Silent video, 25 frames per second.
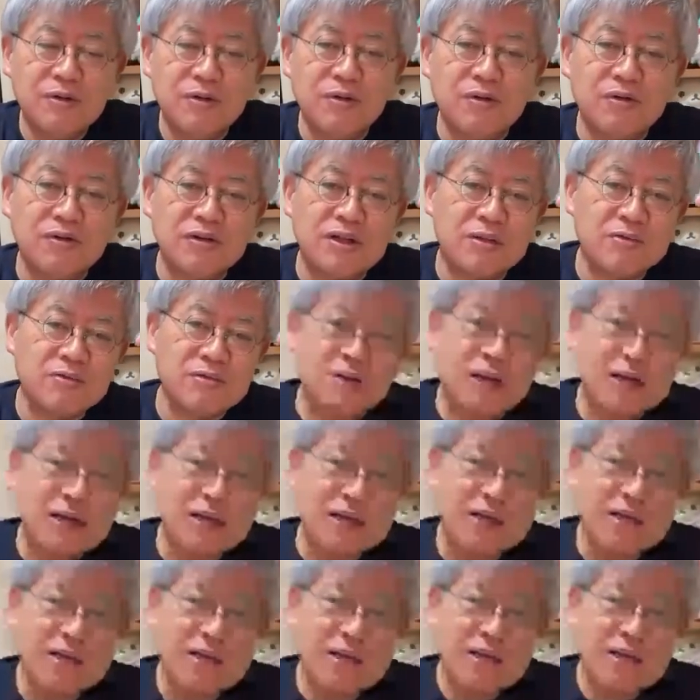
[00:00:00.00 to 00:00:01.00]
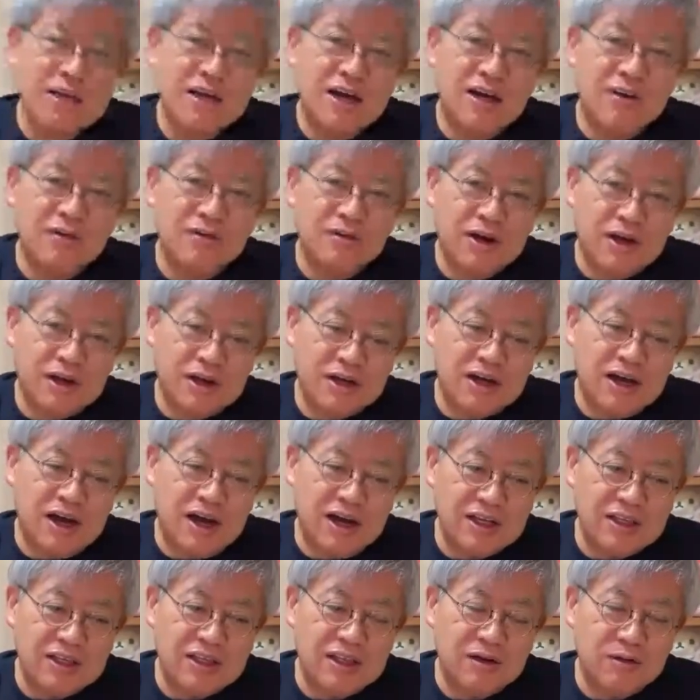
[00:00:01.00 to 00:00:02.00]
フォーダム大にあの彼が
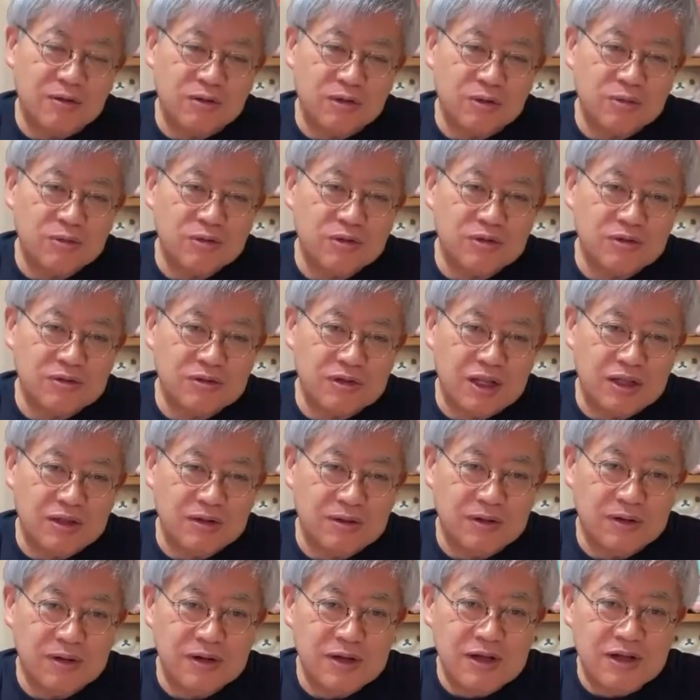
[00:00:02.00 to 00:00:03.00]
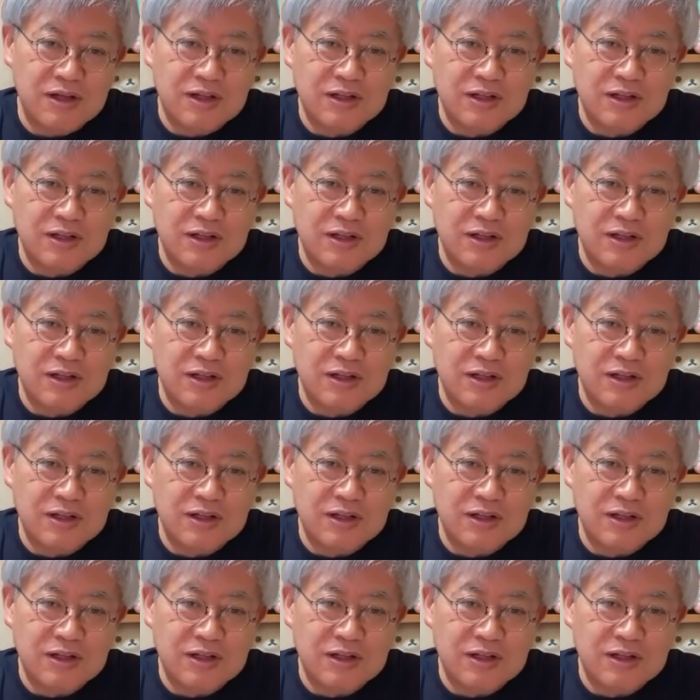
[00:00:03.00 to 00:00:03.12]
入っていることもそうだと。